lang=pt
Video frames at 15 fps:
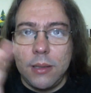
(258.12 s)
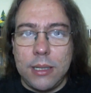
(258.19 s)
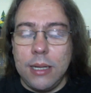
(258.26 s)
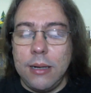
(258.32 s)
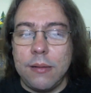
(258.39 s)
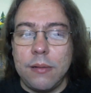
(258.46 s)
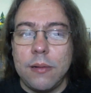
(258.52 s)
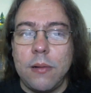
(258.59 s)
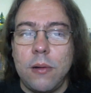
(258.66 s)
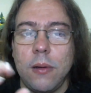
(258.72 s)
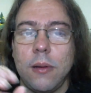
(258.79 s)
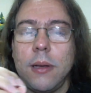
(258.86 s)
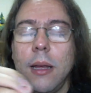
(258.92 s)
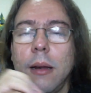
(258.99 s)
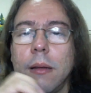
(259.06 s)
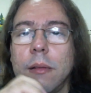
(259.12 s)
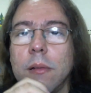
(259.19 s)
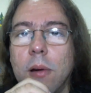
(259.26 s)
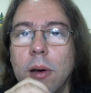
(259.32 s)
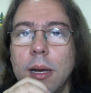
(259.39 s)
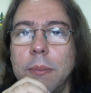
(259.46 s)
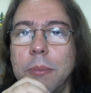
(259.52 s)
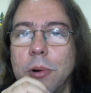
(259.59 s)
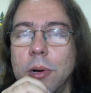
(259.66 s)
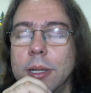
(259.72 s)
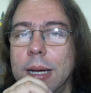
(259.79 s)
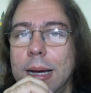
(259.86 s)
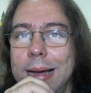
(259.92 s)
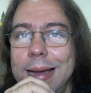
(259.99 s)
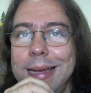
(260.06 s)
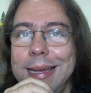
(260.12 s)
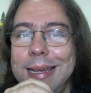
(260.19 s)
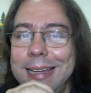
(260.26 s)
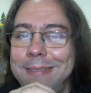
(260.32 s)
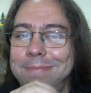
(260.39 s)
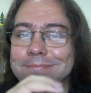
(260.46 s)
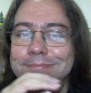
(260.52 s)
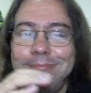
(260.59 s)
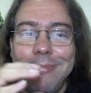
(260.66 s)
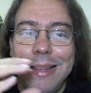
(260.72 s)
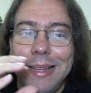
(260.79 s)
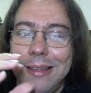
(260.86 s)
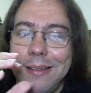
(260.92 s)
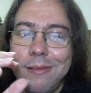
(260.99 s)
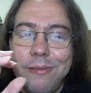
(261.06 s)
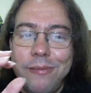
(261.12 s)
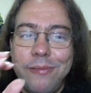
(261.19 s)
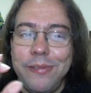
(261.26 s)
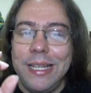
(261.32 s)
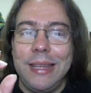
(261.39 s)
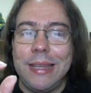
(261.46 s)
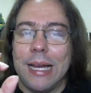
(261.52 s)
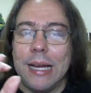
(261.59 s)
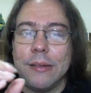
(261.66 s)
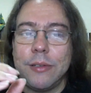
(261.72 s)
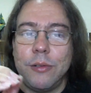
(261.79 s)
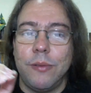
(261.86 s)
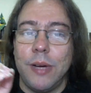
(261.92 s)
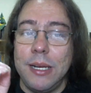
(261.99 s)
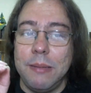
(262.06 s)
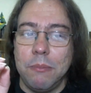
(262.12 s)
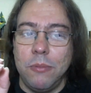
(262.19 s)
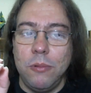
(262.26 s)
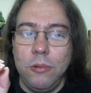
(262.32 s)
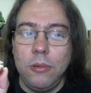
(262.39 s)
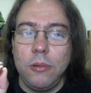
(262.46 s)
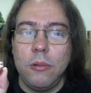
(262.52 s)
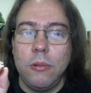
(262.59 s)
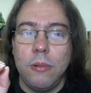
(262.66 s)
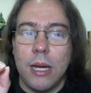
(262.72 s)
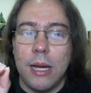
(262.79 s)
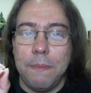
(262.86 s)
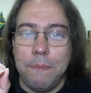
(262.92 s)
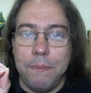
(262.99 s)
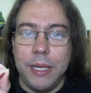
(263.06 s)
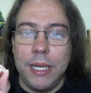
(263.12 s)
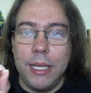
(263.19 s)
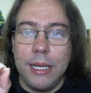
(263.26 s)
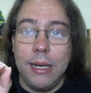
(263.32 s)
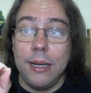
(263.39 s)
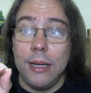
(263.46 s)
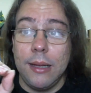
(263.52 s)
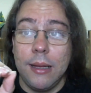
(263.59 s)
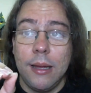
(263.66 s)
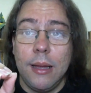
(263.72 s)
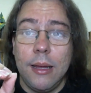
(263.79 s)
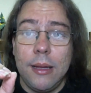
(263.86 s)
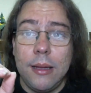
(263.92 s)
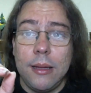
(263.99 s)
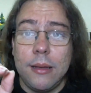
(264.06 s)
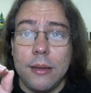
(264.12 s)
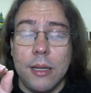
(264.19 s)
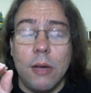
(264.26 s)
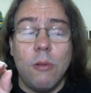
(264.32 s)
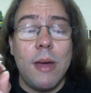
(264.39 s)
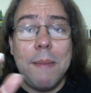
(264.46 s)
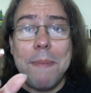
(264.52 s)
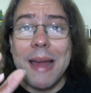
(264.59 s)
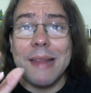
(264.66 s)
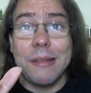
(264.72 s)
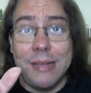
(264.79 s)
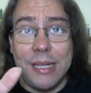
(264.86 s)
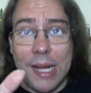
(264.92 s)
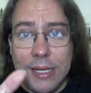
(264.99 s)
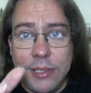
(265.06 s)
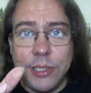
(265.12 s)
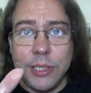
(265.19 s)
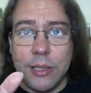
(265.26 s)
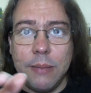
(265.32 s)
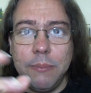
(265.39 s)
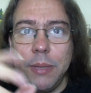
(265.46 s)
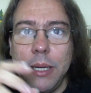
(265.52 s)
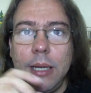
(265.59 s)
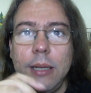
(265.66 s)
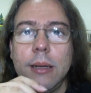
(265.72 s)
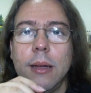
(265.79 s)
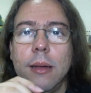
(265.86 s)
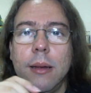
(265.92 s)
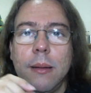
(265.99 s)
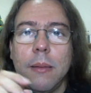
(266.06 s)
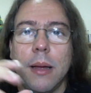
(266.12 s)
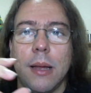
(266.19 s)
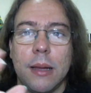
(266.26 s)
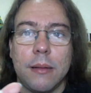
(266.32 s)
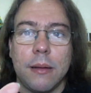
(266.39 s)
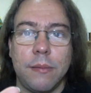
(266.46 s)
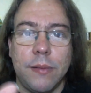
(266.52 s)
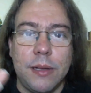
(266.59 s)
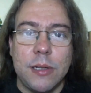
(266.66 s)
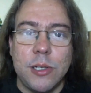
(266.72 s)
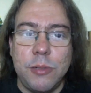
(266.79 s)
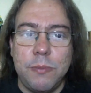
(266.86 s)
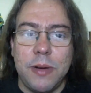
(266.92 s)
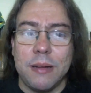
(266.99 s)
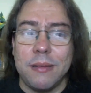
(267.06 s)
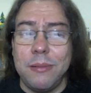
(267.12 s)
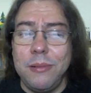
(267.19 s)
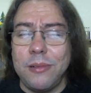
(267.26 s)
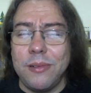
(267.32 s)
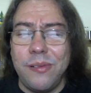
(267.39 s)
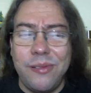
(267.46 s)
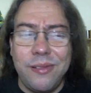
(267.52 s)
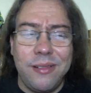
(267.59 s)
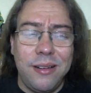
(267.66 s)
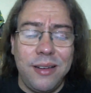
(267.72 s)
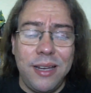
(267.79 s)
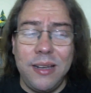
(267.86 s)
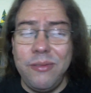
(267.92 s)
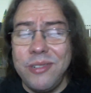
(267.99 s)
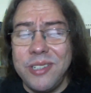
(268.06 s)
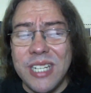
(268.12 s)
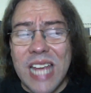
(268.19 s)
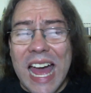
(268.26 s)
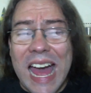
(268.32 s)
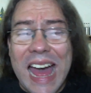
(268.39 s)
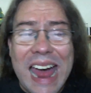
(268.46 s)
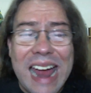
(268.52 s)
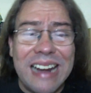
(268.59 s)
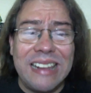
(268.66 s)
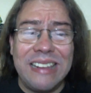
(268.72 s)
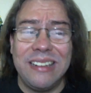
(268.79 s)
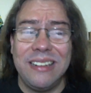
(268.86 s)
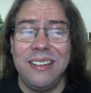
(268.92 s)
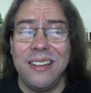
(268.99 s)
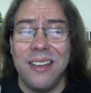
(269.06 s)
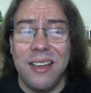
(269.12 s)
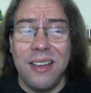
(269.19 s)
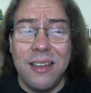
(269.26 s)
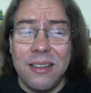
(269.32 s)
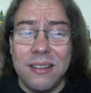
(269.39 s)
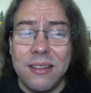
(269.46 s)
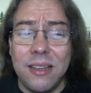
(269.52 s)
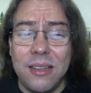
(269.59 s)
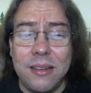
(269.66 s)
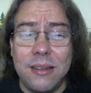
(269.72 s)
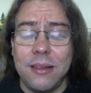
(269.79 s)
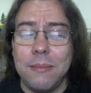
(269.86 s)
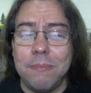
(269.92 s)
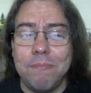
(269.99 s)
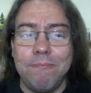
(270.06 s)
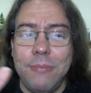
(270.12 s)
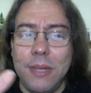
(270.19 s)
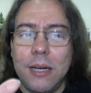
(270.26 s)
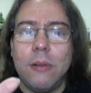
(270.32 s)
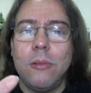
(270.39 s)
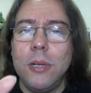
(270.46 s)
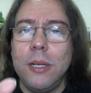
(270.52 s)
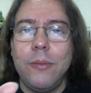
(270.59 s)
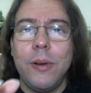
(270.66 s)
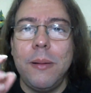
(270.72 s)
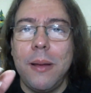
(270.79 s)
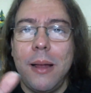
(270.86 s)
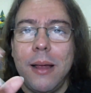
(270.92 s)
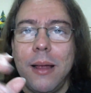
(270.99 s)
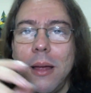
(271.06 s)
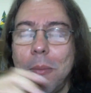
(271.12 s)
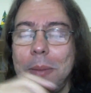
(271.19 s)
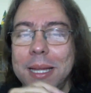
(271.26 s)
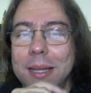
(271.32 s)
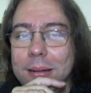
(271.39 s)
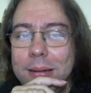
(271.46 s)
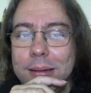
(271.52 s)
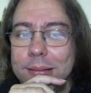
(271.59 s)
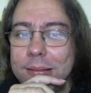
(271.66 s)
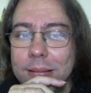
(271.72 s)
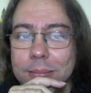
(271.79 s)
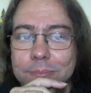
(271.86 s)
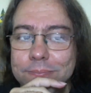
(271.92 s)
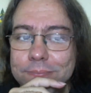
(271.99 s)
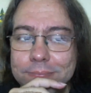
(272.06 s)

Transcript: que ele, que ele escolhe abordar é fantástico, vale muito a pena ler. Não é maçante também, às, às vezes a gente passa, ler livro de arte. Assim. Não, o livro é, é uma delícia.